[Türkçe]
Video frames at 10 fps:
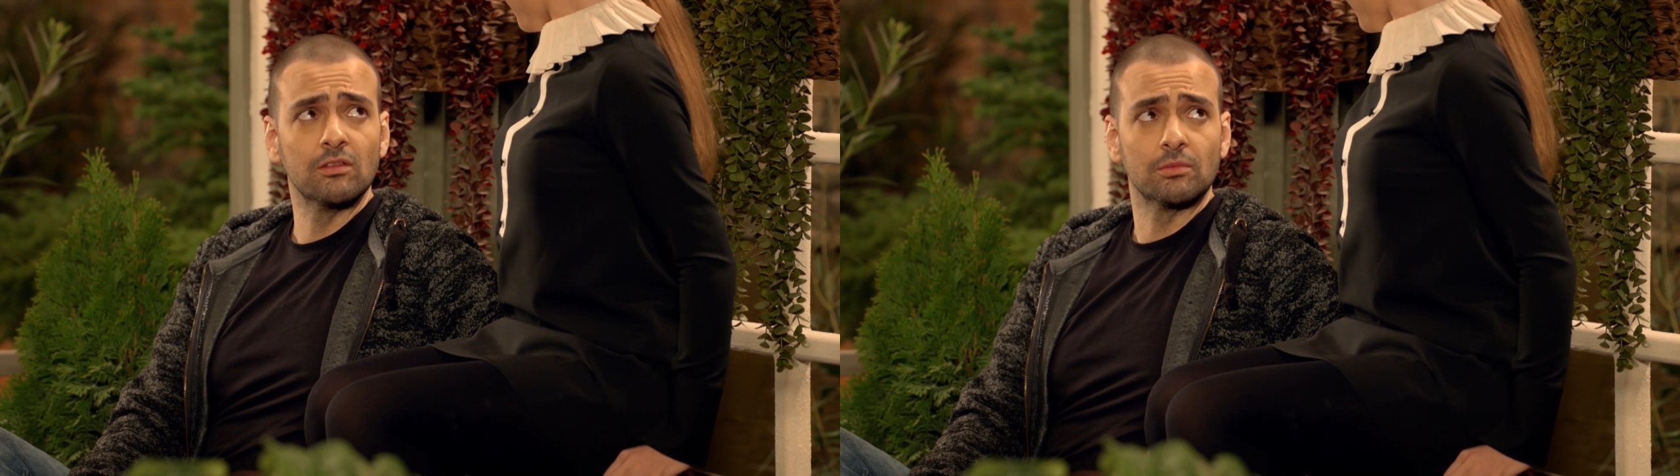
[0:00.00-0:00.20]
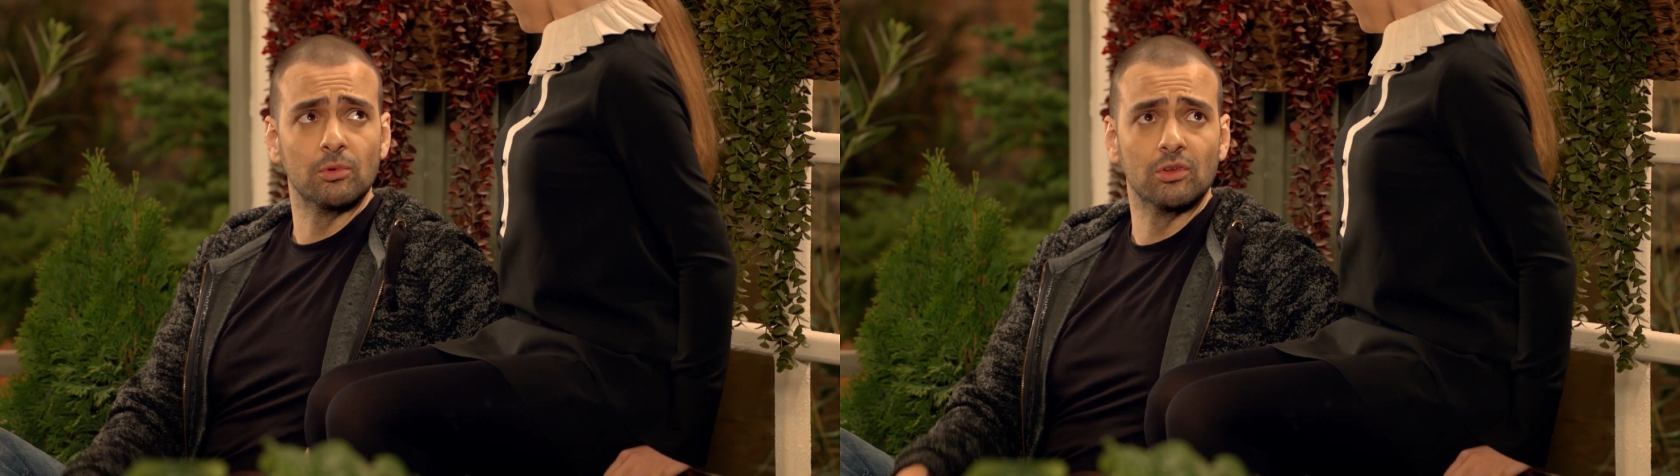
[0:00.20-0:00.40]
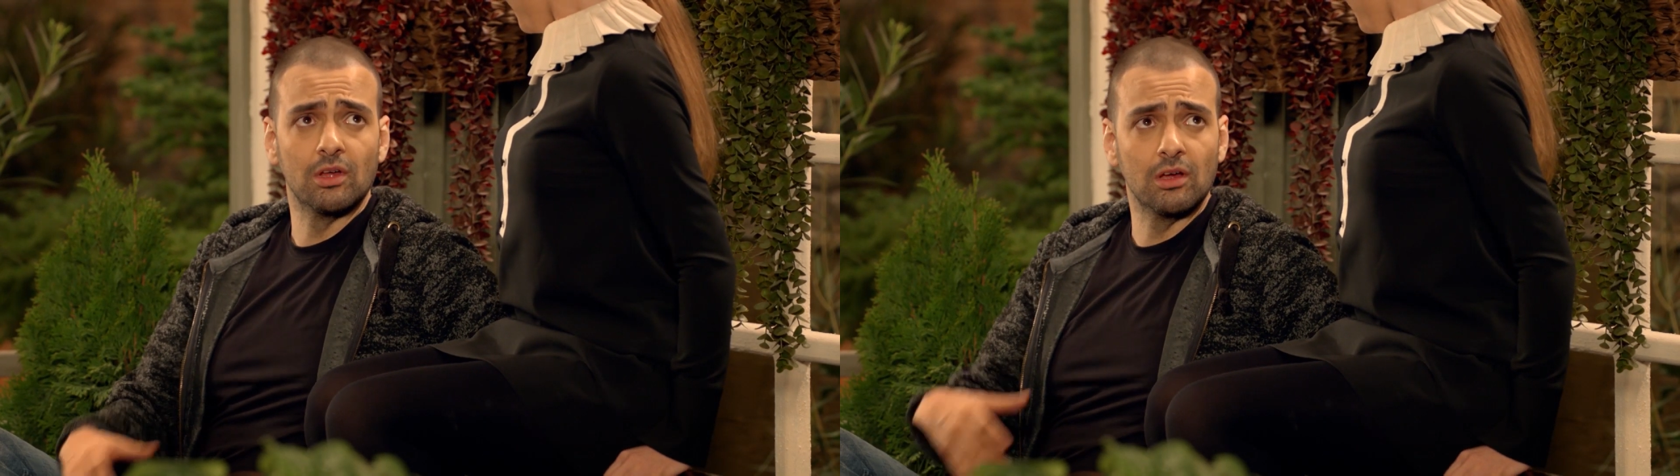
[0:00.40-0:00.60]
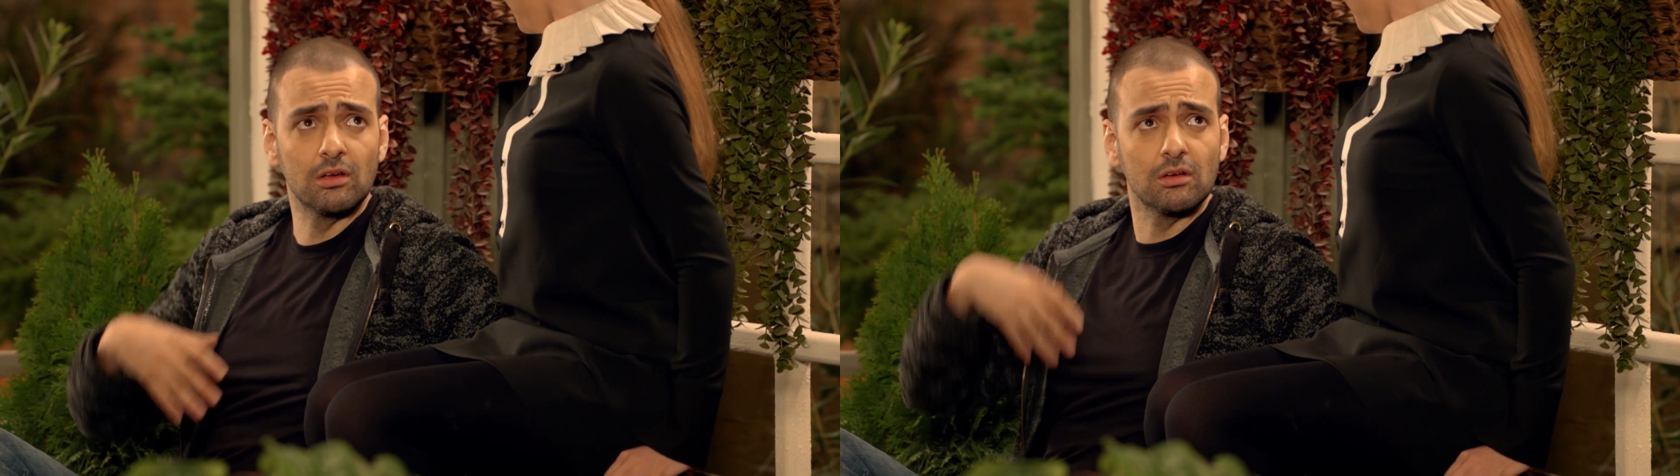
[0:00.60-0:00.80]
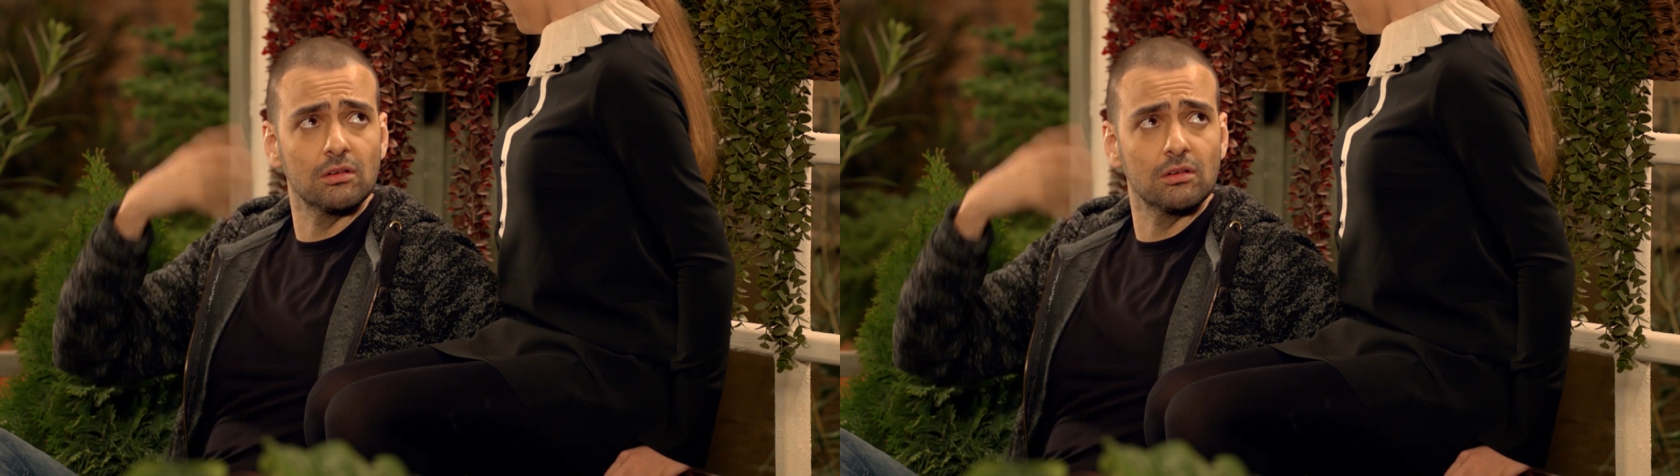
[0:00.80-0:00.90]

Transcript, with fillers: Nasıl böyle daha